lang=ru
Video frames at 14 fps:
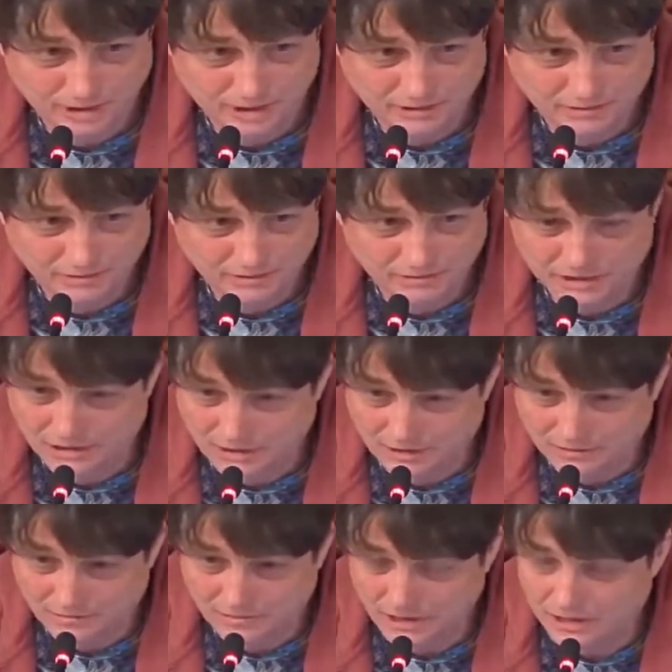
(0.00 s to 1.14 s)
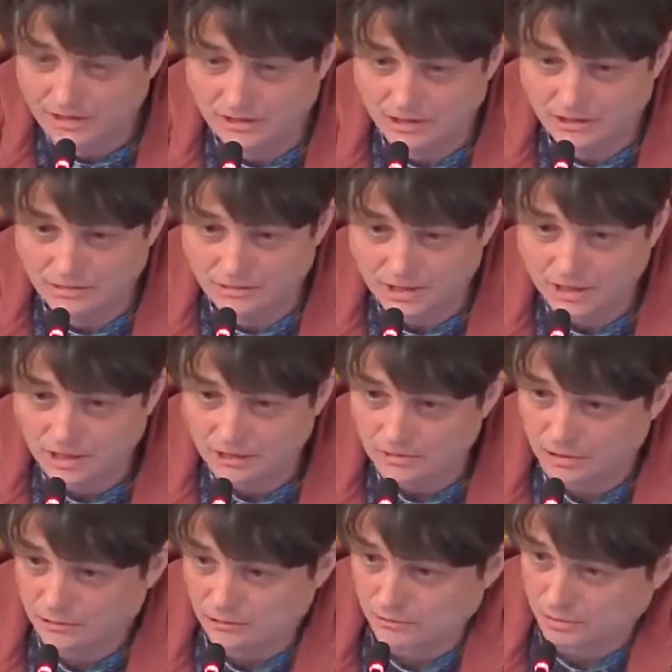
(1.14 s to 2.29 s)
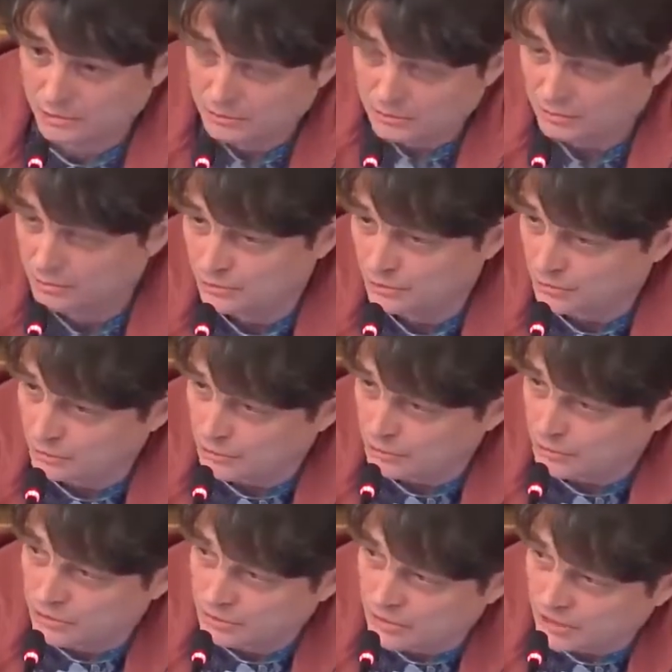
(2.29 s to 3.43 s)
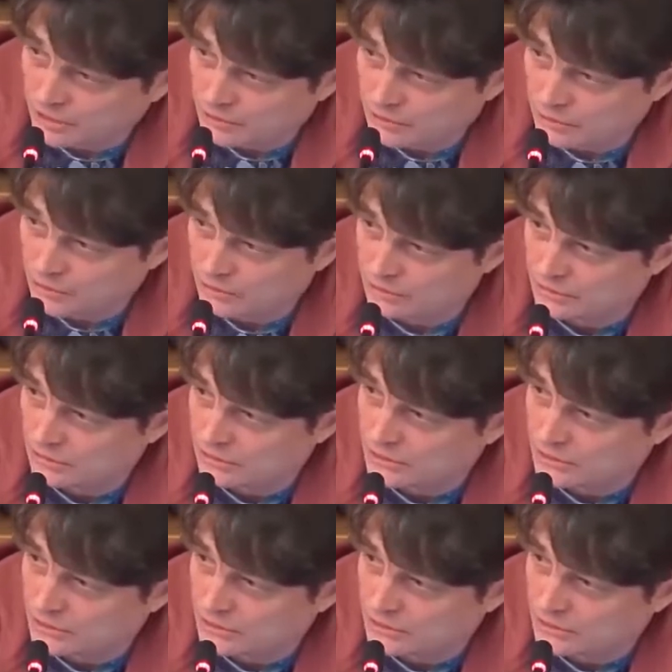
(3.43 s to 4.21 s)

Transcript: быть 2020-м. Да никак. Поэтому, в общем, все это грустный бред тоже.